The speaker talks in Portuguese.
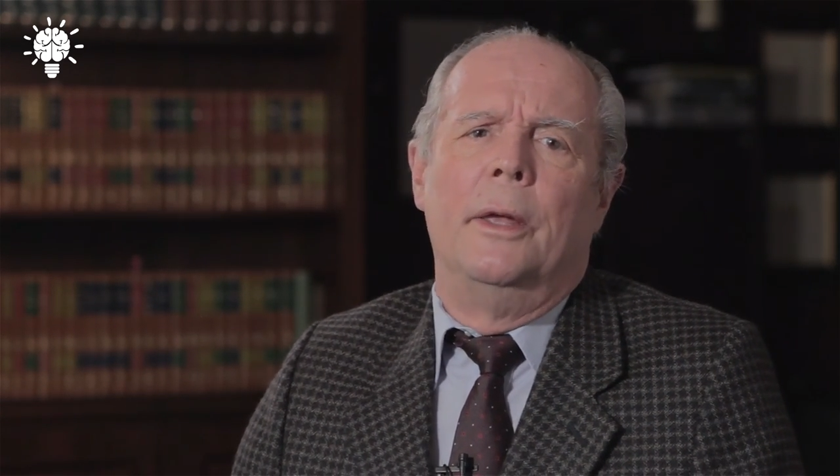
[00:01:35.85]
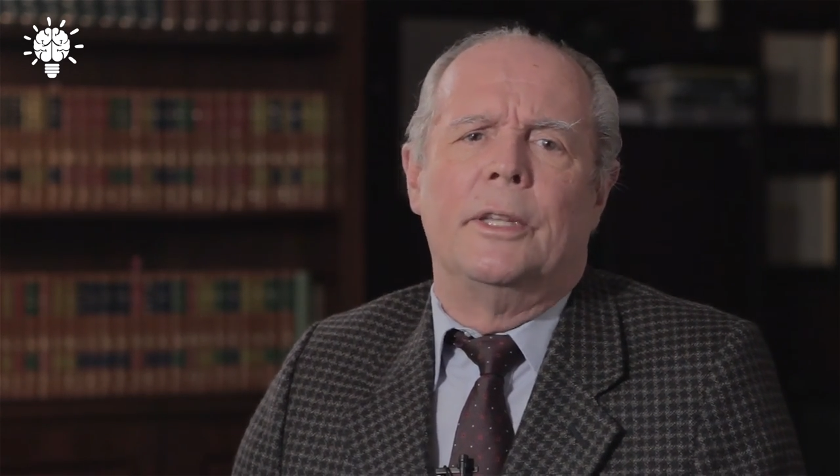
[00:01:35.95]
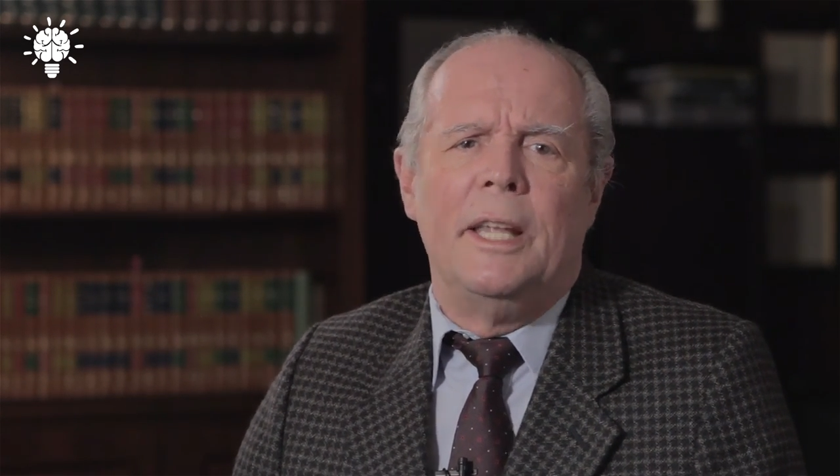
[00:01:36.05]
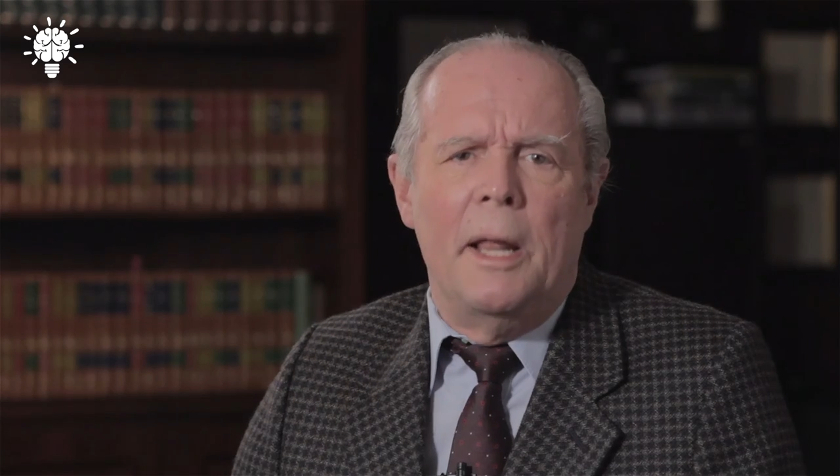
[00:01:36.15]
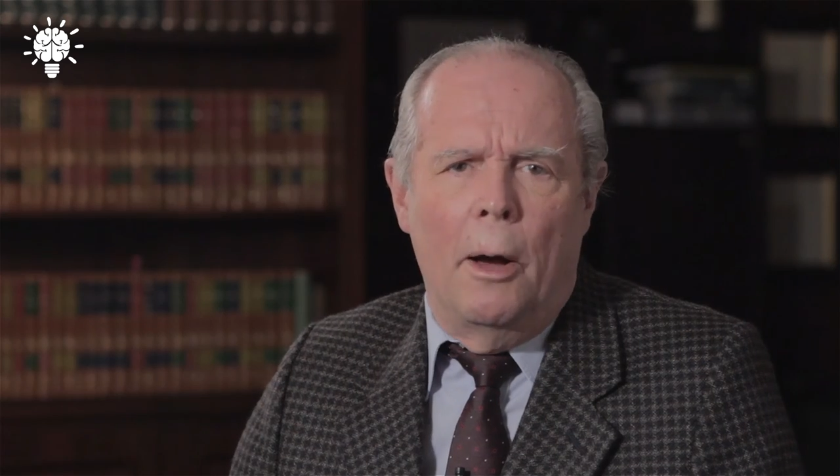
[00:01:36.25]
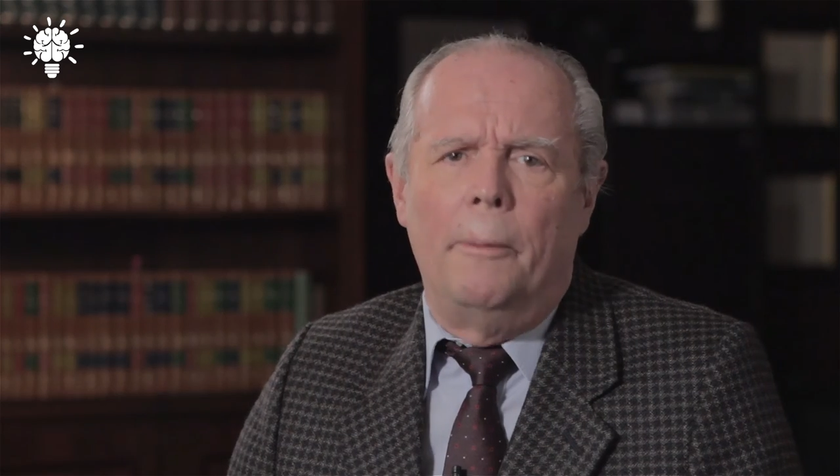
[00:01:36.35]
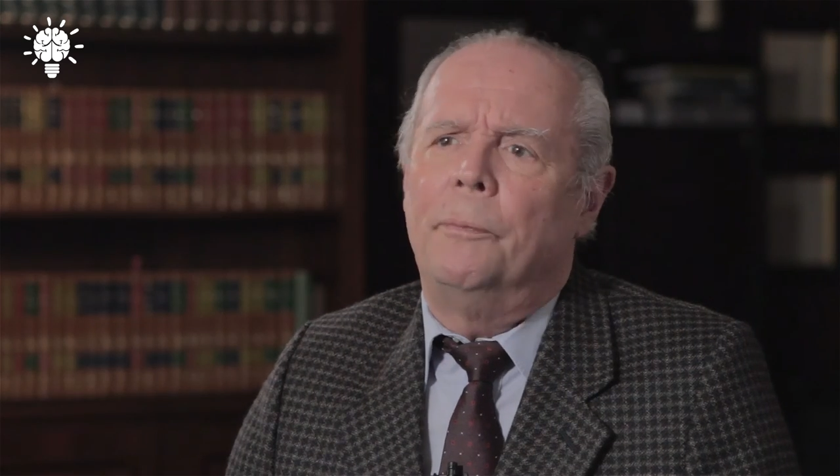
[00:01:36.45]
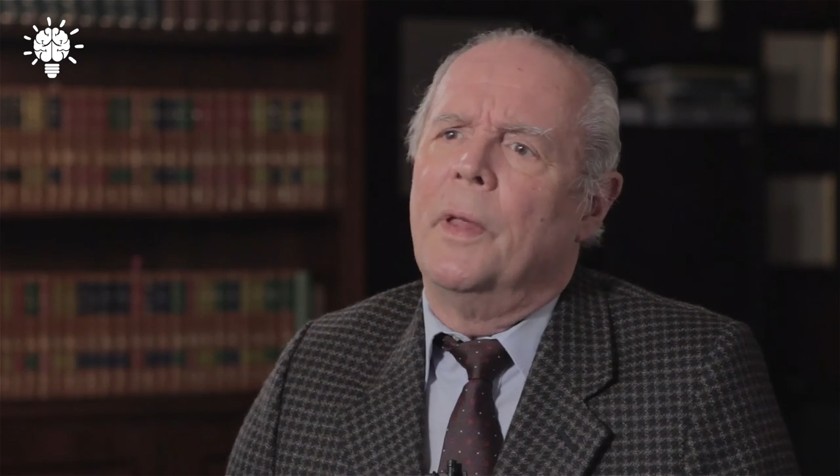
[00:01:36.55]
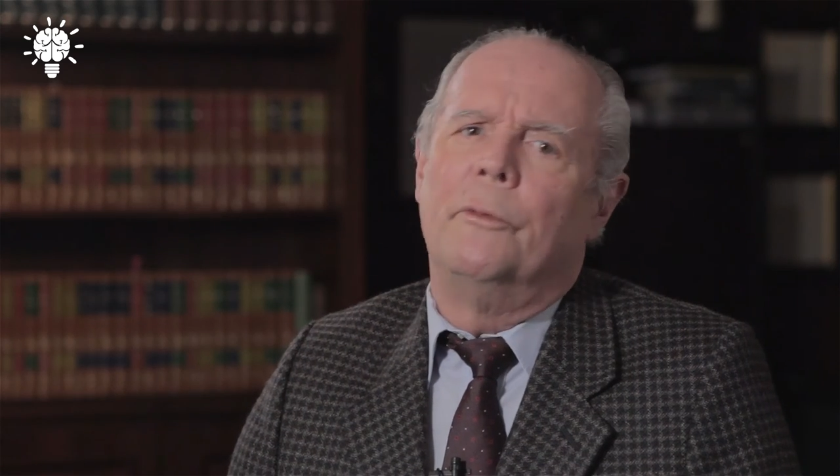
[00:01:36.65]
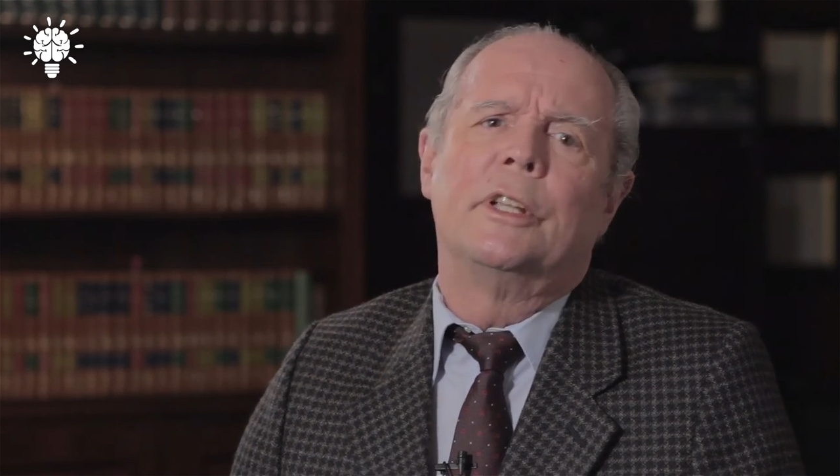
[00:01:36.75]

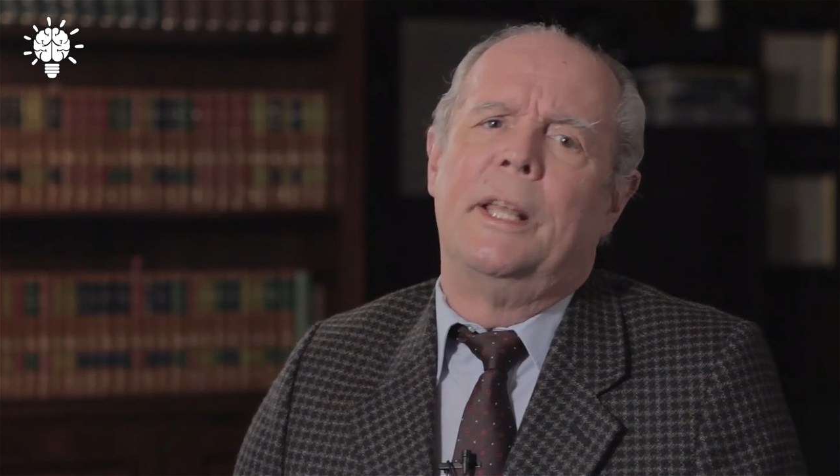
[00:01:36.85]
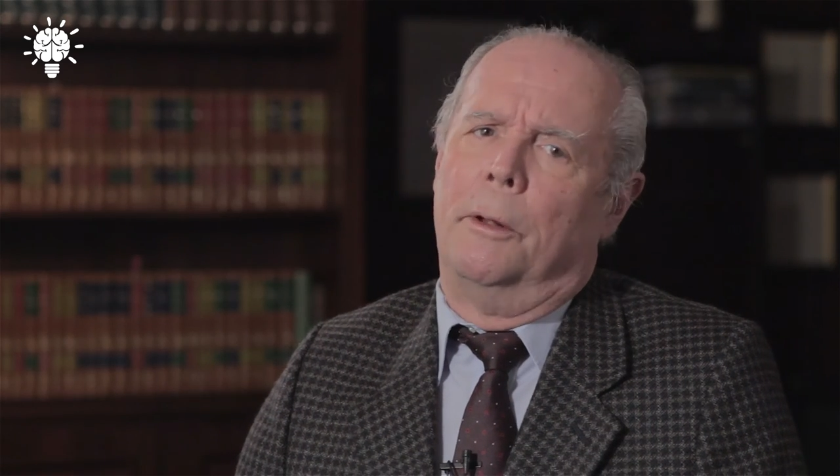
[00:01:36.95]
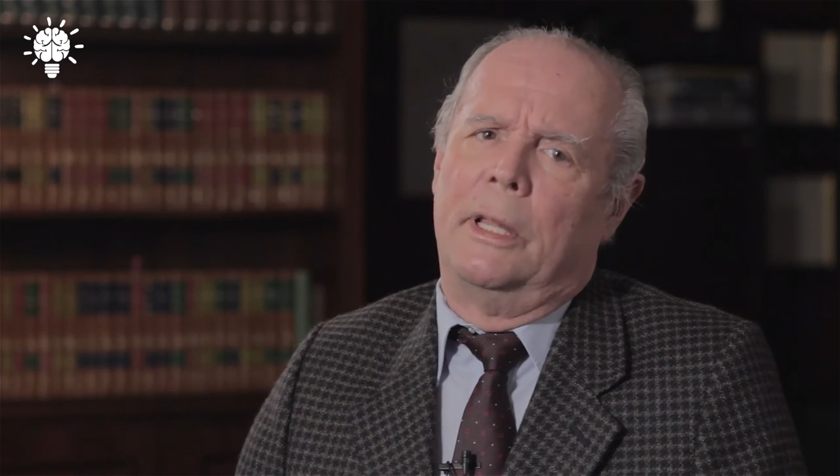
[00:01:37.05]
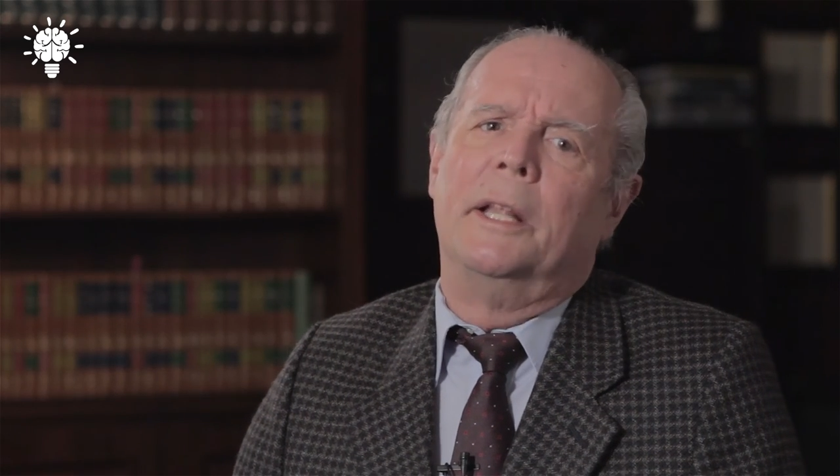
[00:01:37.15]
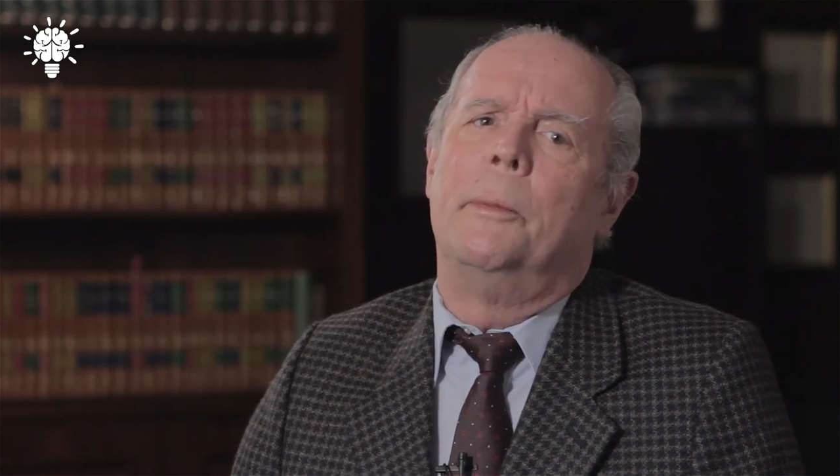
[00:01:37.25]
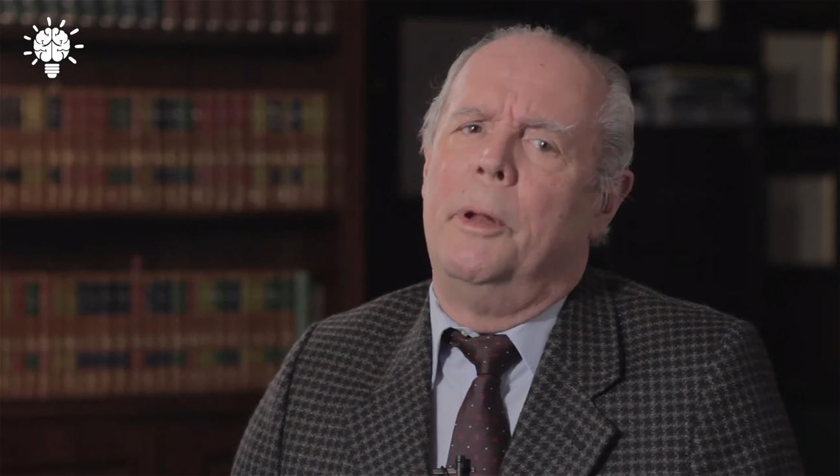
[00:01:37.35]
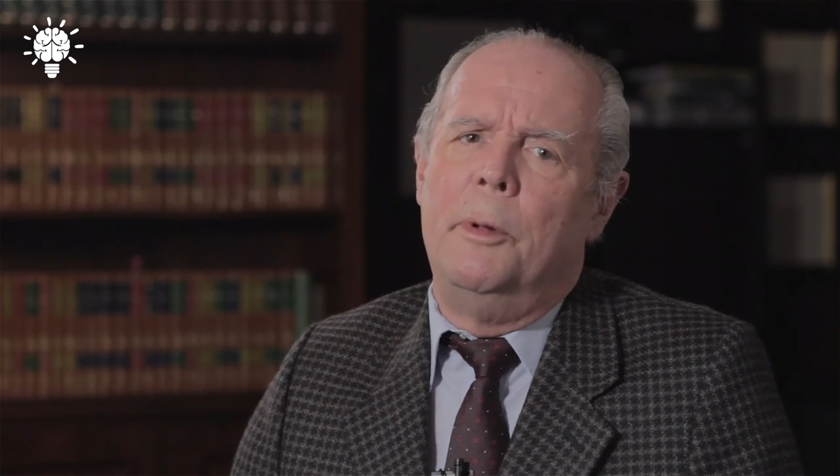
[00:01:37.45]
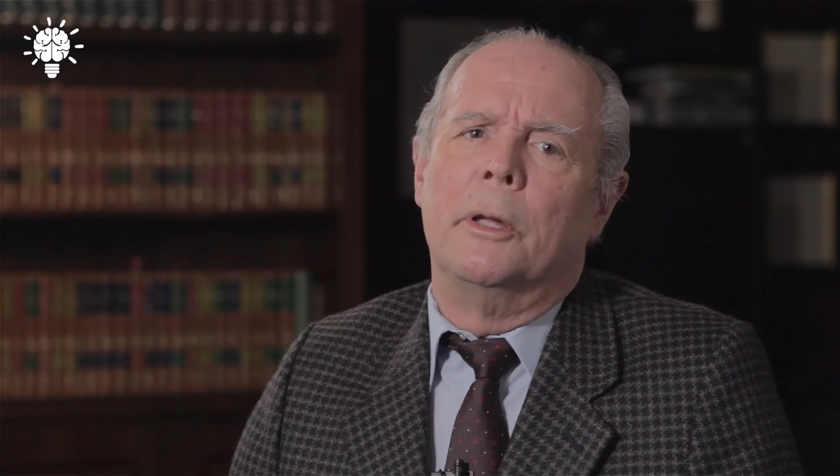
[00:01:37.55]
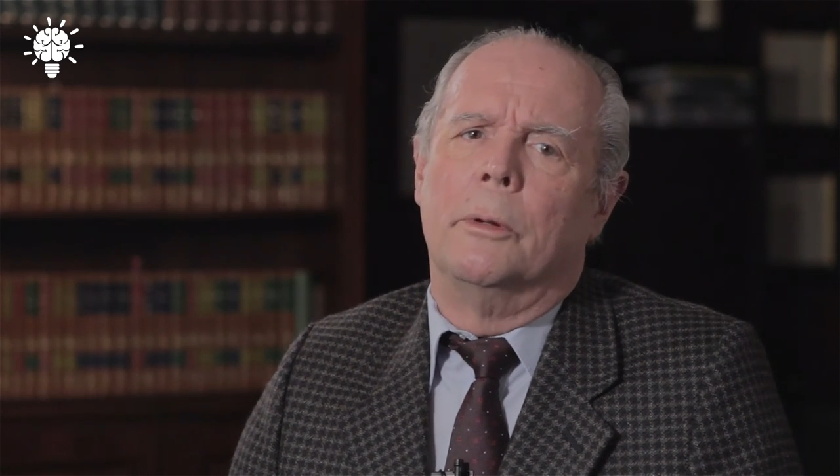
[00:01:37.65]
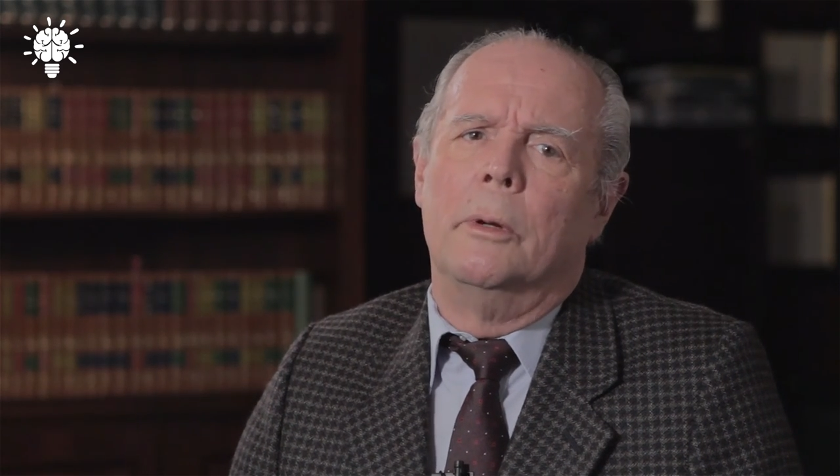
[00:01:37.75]
Senão, você não está
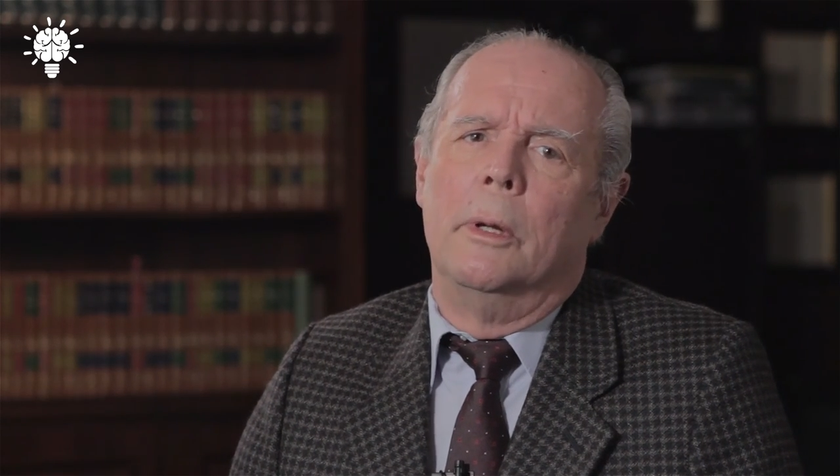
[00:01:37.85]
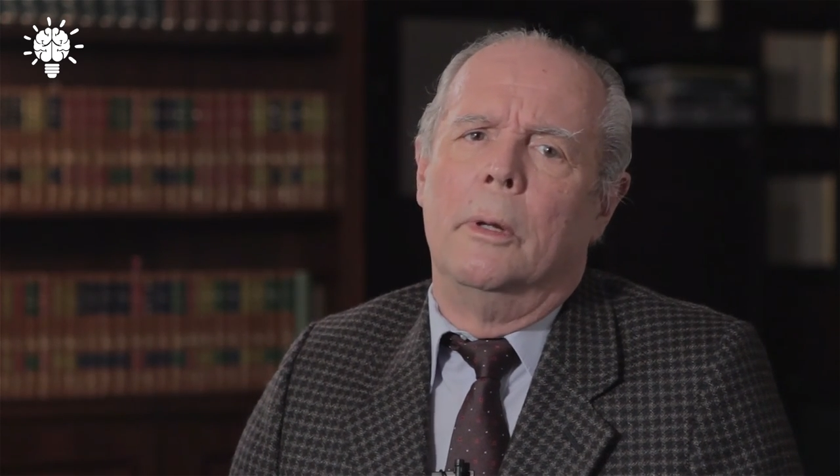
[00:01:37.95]
deprimido.